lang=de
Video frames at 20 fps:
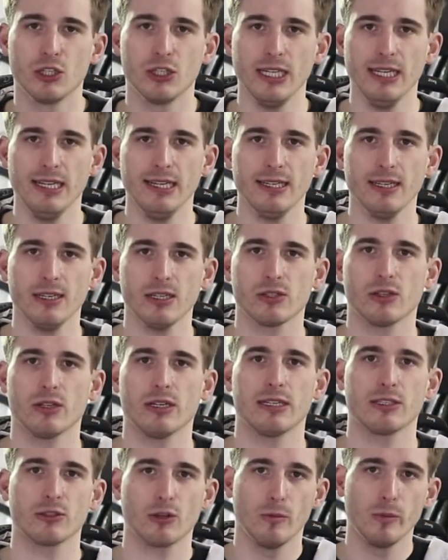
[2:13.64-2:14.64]
steht,
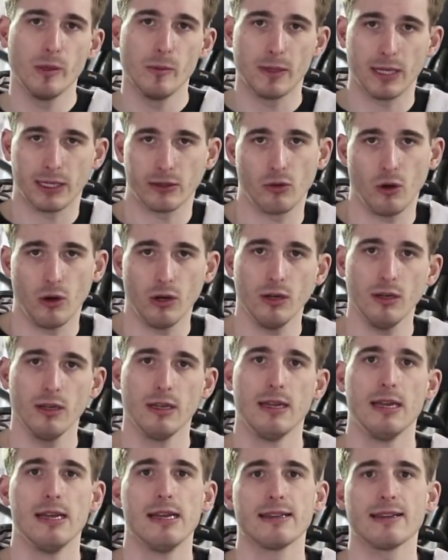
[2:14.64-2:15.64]
sondern das kommt im Karton
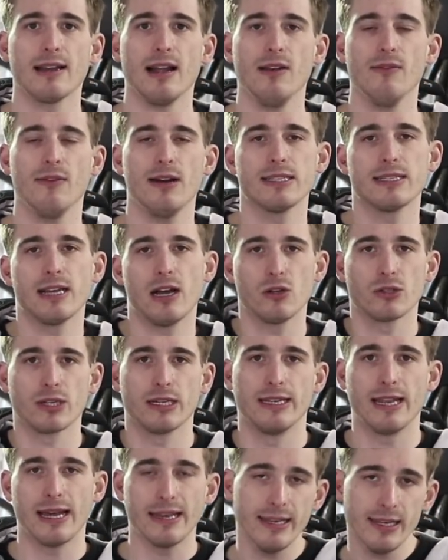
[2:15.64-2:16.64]
teilweise
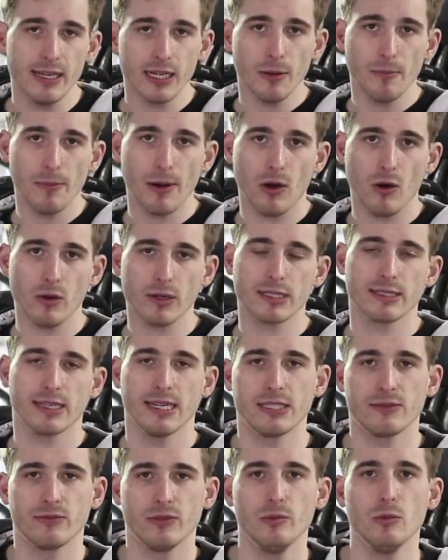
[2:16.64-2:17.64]
auseinandergebaut. Das
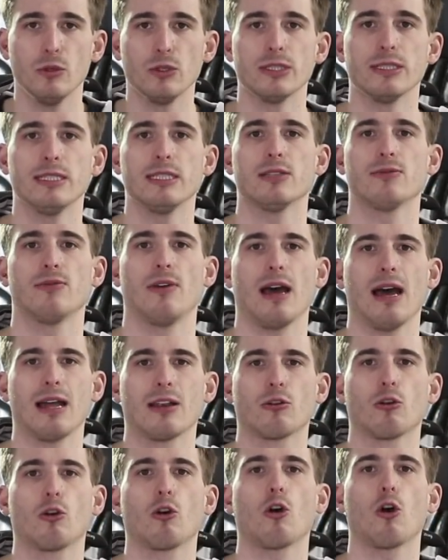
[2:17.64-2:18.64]
heißt, wir müssen dieses
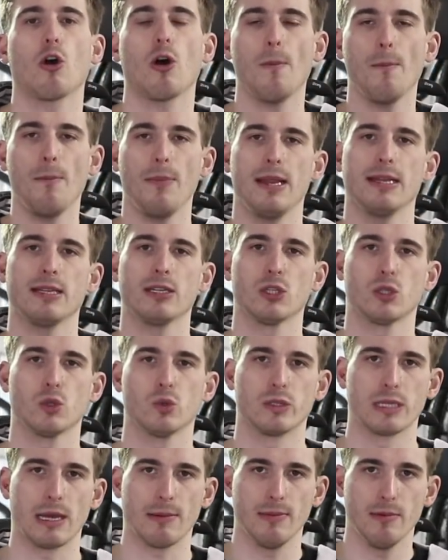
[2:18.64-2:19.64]
Fahrrad komplett
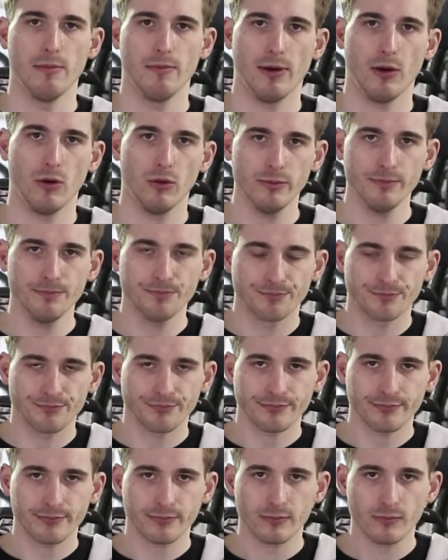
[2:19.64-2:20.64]
zusammenbauen
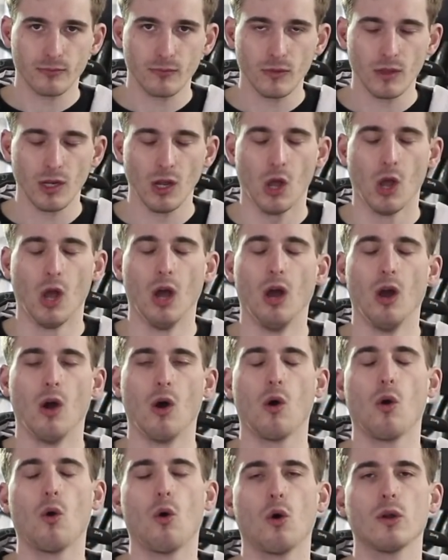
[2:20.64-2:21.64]

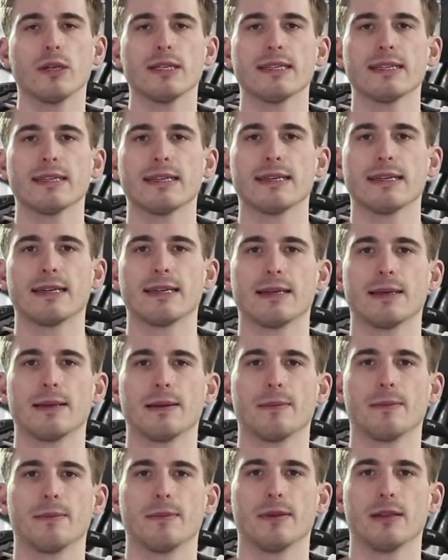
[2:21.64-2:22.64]
und
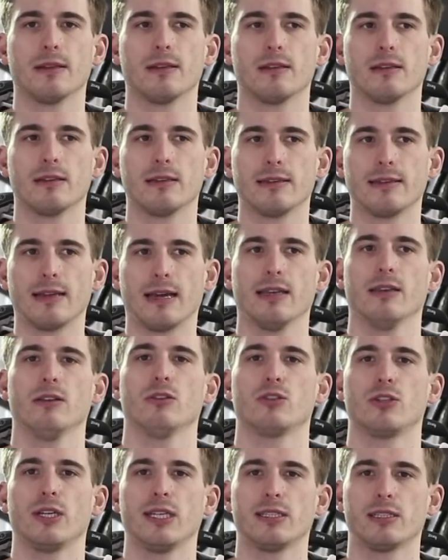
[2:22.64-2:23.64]
ähm,
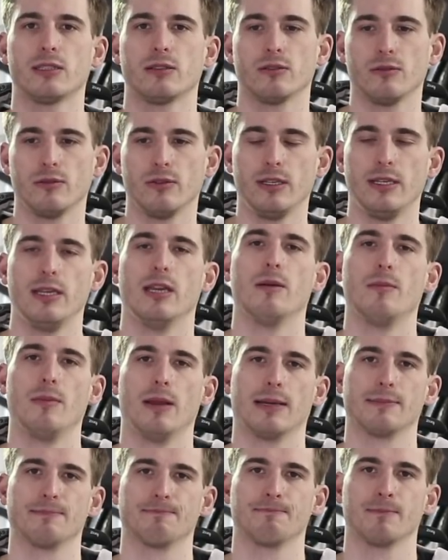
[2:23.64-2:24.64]
dann steht es hier im
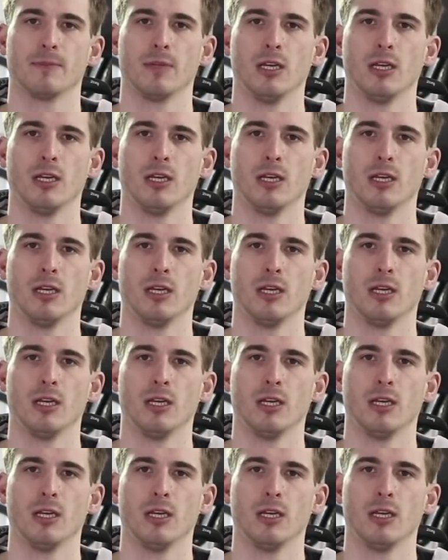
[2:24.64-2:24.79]
Laden.